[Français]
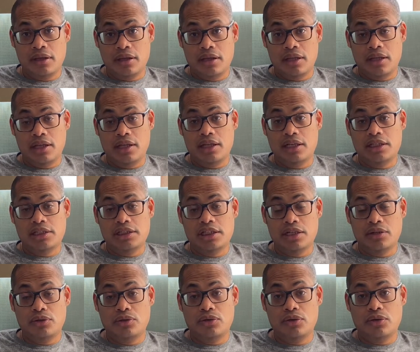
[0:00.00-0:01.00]
et j'ai
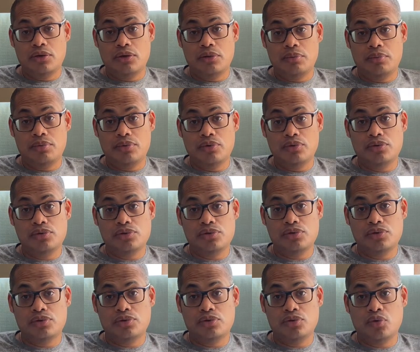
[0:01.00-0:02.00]
lu en
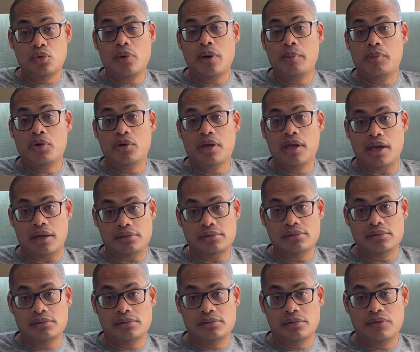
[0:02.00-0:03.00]
plus 3 mangas,
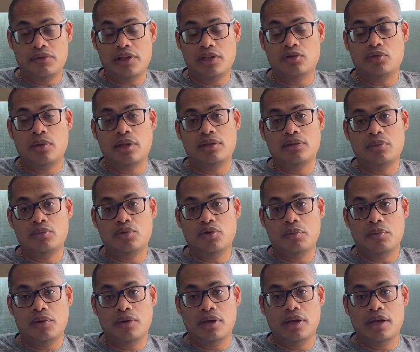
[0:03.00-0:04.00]
enfin 3 tomes de
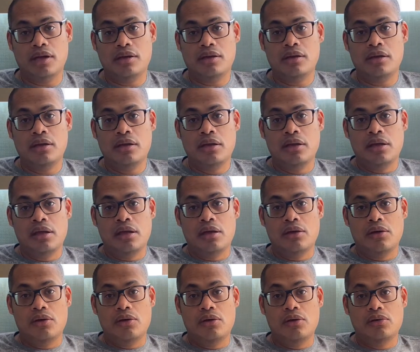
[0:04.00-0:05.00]
mangas,
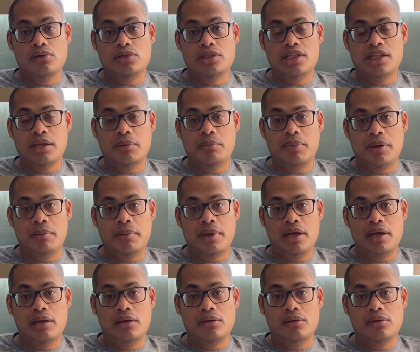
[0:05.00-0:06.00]
euh, ce qui est pas
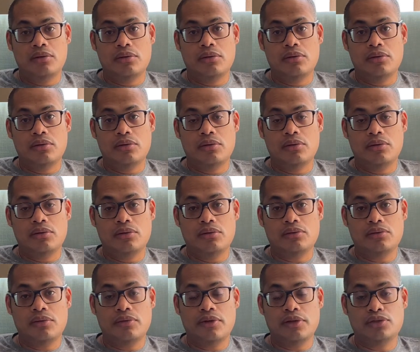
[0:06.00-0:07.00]
mal, euh,
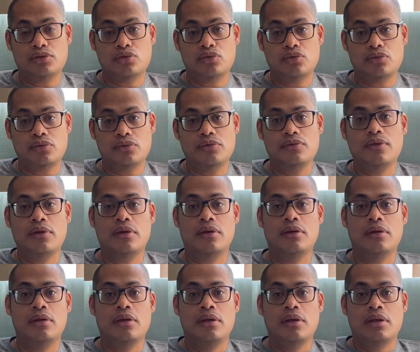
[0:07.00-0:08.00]
enfin je trouve.
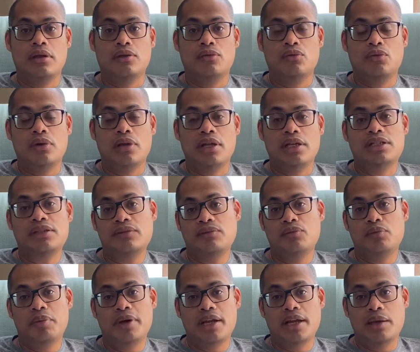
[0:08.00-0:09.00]
Donc là je vais
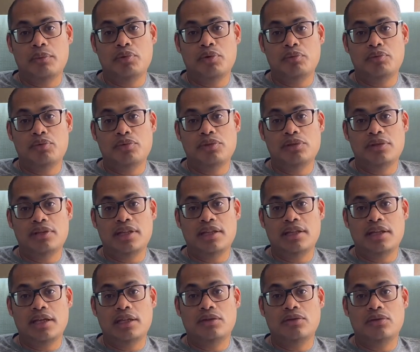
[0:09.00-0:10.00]
vous parler un peu plus en
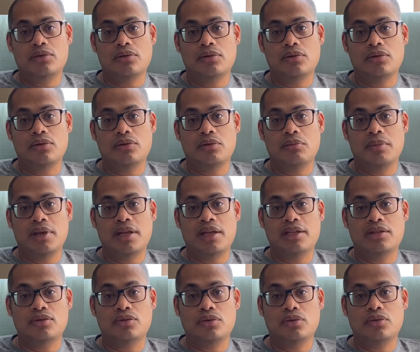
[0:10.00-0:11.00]
détail de mes
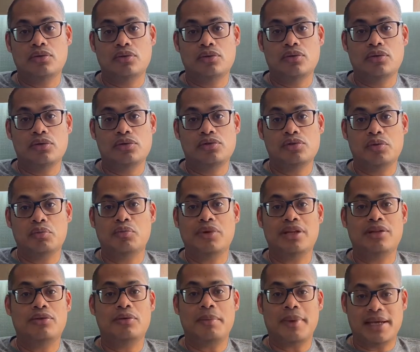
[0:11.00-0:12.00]
lectures donc, de ce mois
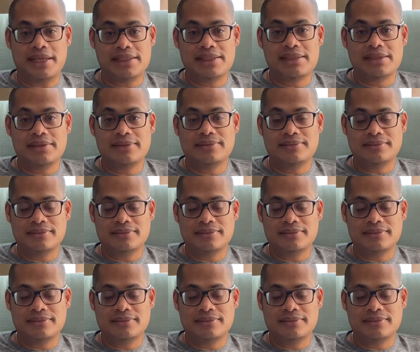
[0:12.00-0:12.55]
de mars.